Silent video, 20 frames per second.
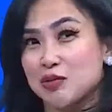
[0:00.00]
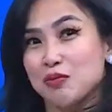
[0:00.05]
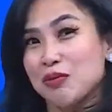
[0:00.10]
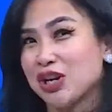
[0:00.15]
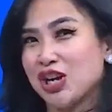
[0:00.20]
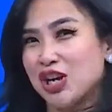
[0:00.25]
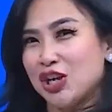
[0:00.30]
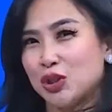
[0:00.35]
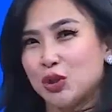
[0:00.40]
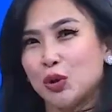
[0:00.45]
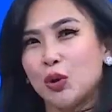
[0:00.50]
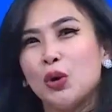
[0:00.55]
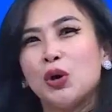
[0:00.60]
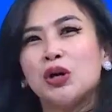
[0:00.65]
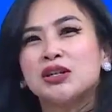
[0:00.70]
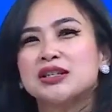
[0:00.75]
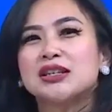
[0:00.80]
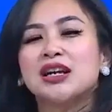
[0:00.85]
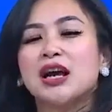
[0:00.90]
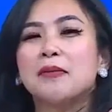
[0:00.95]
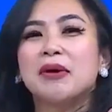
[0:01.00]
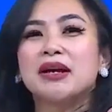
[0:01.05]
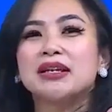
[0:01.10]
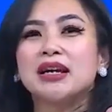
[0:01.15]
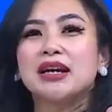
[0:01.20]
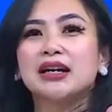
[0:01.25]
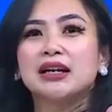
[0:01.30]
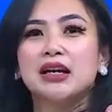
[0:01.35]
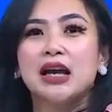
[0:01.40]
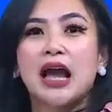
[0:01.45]
begitu sehingga
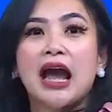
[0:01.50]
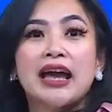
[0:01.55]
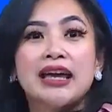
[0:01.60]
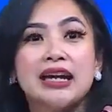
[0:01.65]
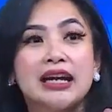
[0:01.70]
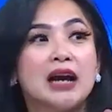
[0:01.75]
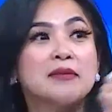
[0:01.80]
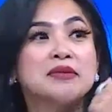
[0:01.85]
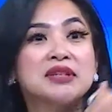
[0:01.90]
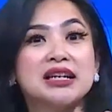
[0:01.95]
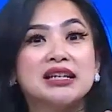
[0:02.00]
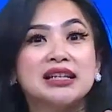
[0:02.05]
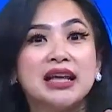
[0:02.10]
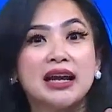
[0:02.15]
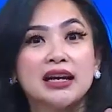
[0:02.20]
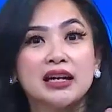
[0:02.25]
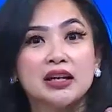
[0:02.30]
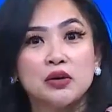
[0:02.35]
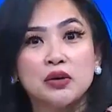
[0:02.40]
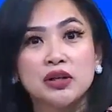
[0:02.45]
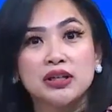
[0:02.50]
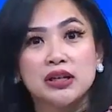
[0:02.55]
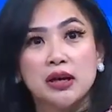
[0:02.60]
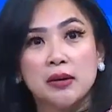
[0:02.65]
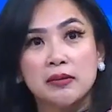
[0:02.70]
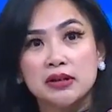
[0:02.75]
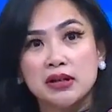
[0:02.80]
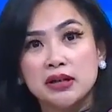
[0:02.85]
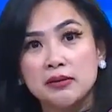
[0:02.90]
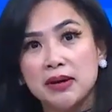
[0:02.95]
banyak akhirnya nggak bisa ditarik
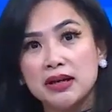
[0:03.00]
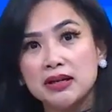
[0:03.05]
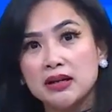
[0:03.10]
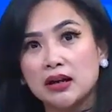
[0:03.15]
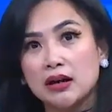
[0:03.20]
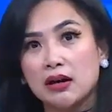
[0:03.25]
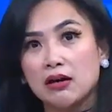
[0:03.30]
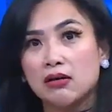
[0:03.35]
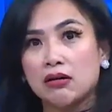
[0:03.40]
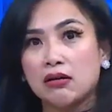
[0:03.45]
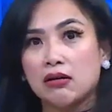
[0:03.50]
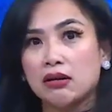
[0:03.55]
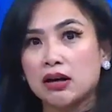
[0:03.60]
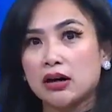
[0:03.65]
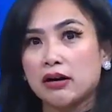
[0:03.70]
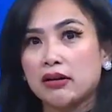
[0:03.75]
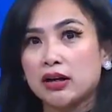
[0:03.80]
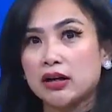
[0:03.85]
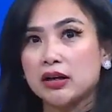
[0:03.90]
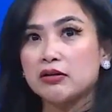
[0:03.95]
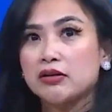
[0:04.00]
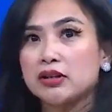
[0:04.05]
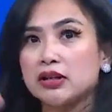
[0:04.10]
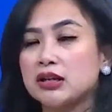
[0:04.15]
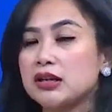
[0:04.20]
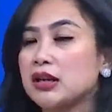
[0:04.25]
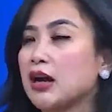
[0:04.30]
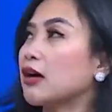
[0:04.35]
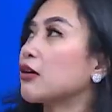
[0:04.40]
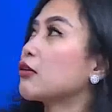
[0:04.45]
duitnya jadi banyak eh, orang-orang yang duitnya
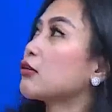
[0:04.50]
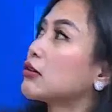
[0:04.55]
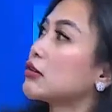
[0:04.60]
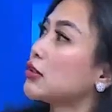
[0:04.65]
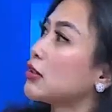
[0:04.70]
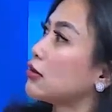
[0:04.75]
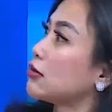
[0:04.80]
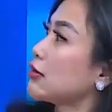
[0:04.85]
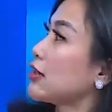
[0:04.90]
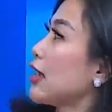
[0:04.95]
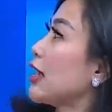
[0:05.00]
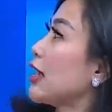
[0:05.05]
nyangkut gitu ya